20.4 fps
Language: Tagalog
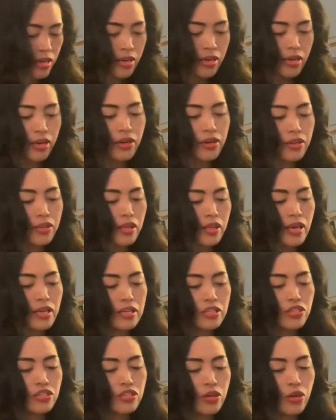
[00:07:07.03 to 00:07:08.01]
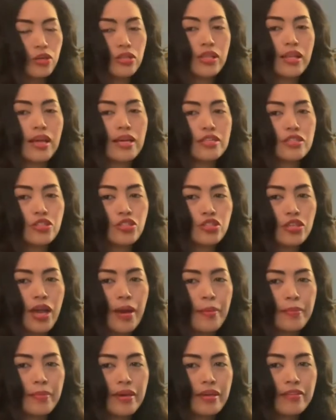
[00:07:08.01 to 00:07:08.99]
online, online
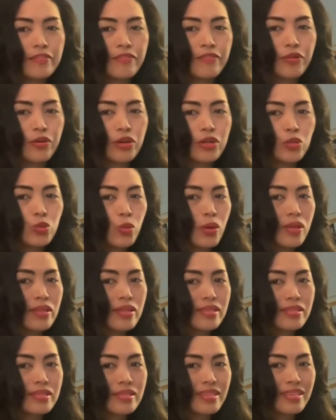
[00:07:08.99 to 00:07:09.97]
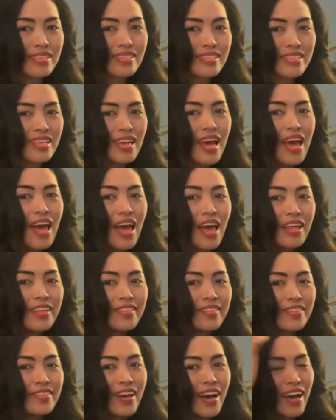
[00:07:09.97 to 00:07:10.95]
shopping for $26.
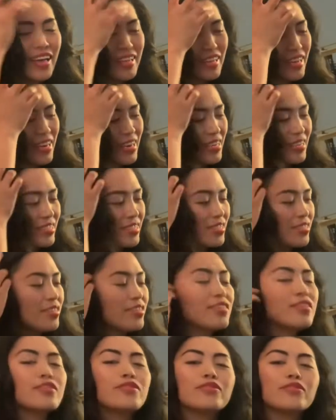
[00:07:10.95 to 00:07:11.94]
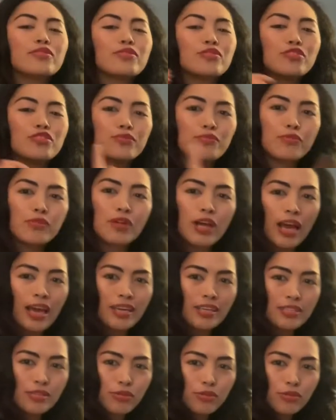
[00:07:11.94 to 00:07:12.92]
No, kung gusto mo
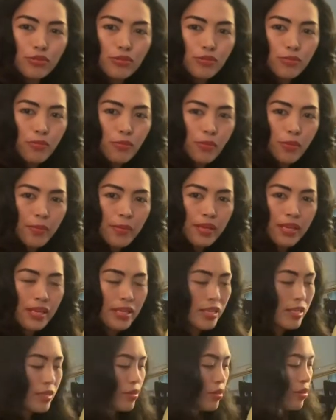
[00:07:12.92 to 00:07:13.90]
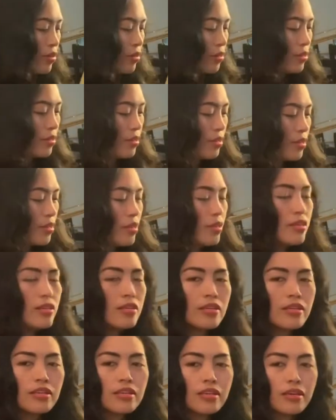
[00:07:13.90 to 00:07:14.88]
guys, kung gusto mo bumili nito,
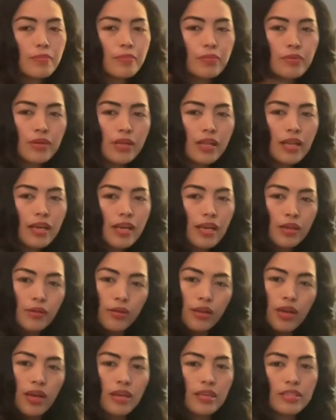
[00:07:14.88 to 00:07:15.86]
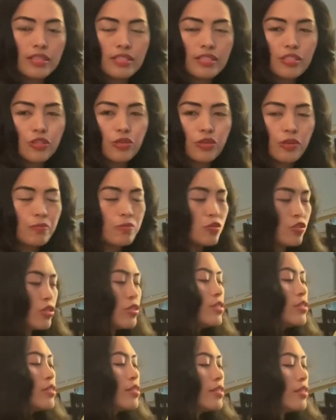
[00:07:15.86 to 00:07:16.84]
ilagay ko lang ang description
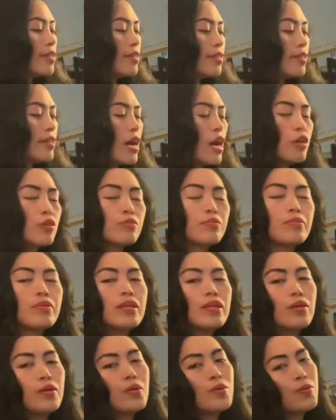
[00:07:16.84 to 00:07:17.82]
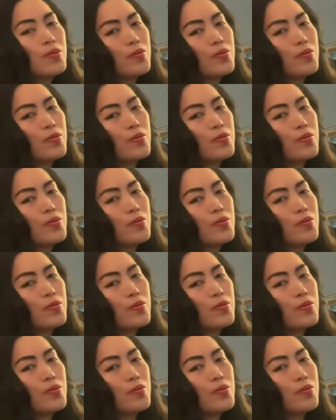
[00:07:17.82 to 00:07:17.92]
down below